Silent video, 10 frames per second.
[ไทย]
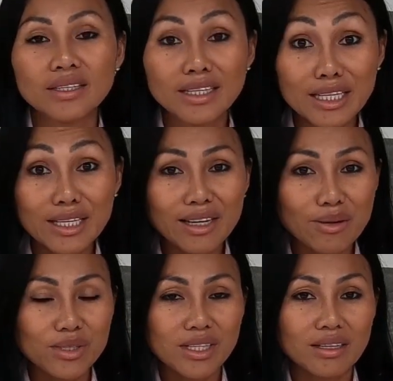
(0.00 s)
ทีนี้
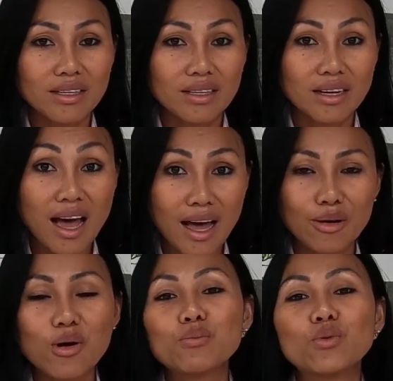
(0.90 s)
เราก็จะหา
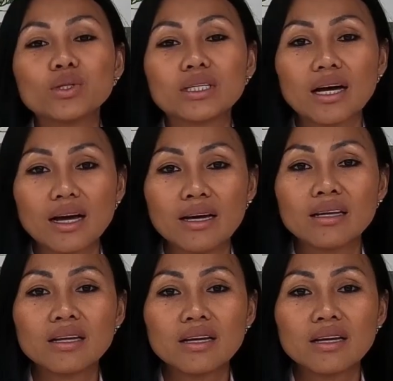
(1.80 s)
ข้อมูลค่ะ